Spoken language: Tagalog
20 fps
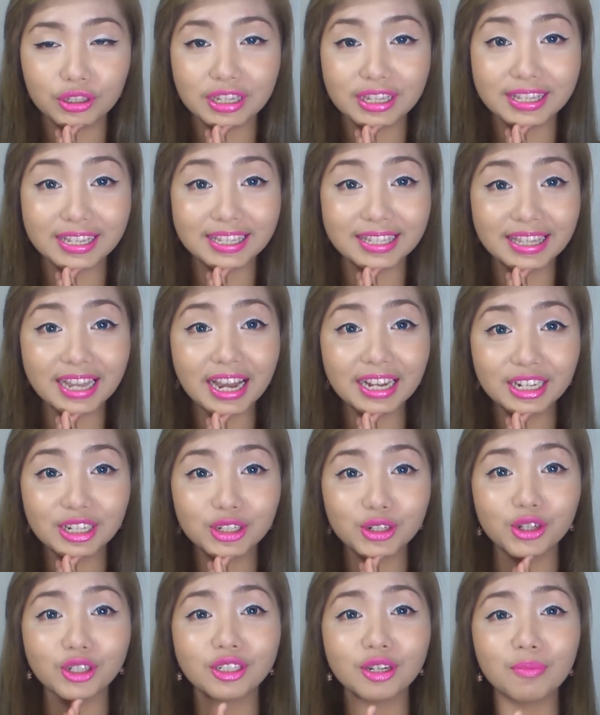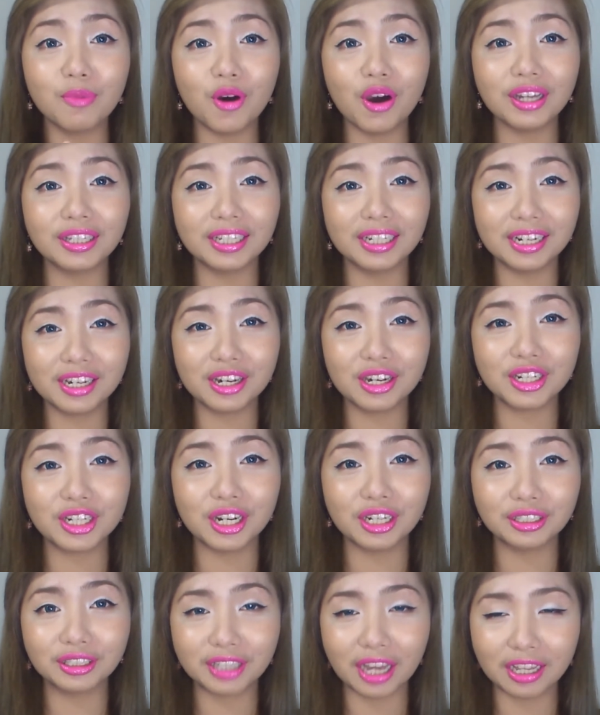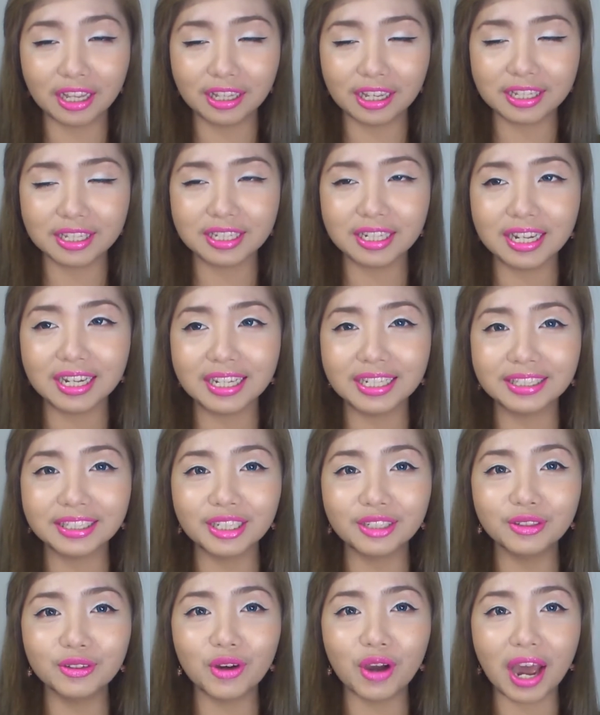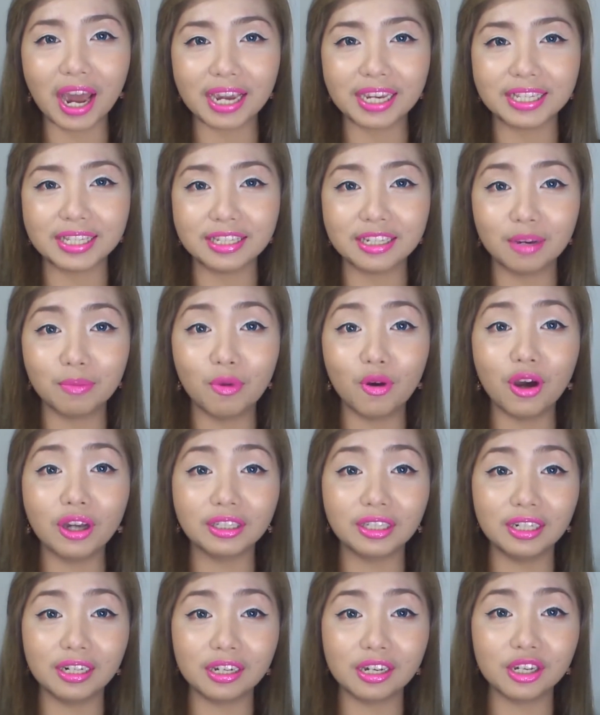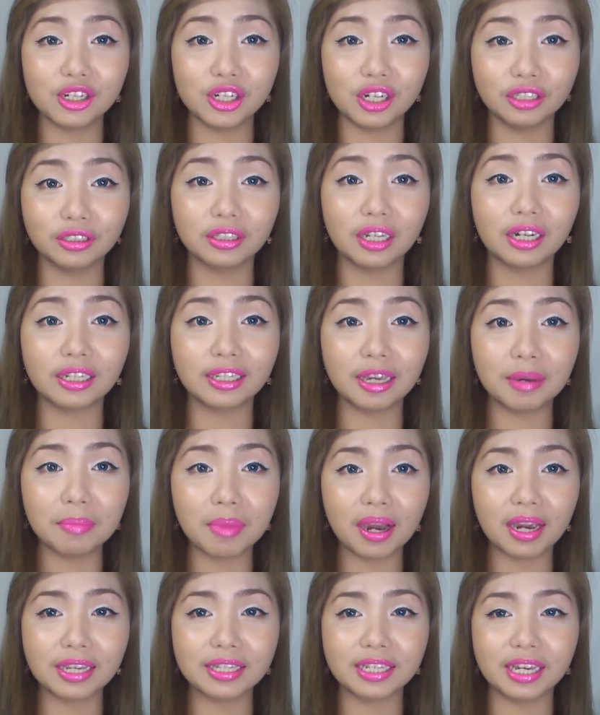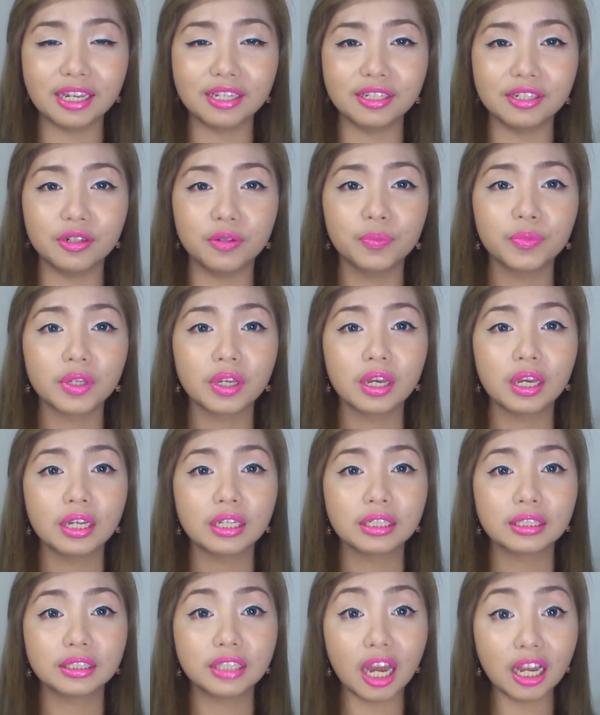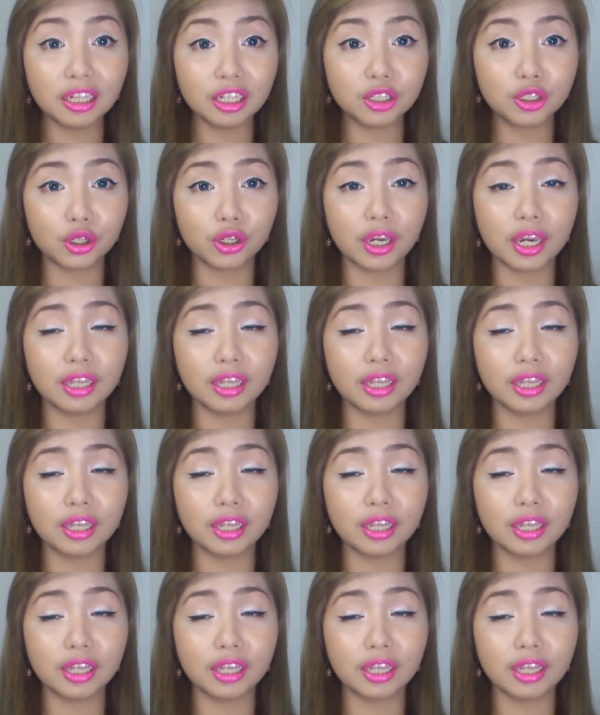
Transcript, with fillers: Si Sis Dolly Joy na mukha talaga siyang doll. As in, ang ganda nung eyes niya. Mukha talaga siyang doll. Kaya bagay sa kanya yung Dolly Joy.